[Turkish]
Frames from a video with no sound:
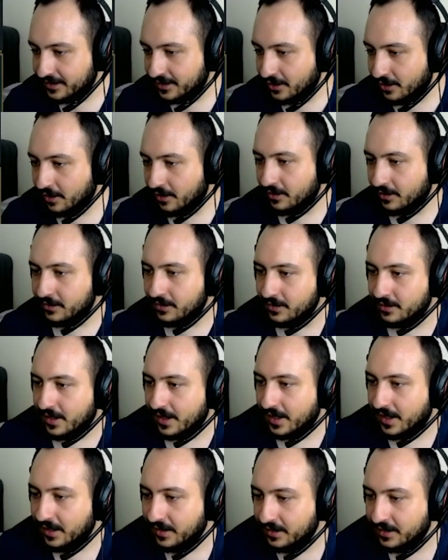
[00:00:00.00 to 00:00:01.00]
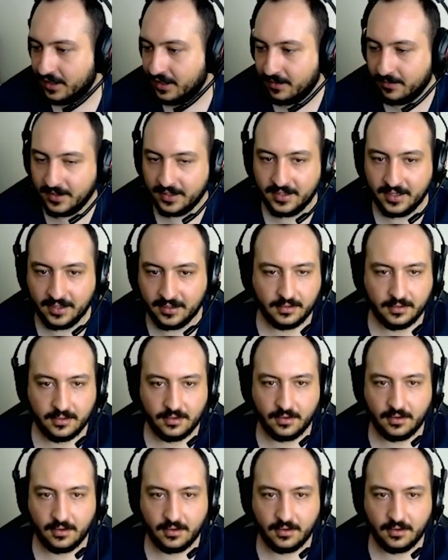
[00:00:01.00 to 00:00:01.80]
Ne olduğunu anlamadan. Ne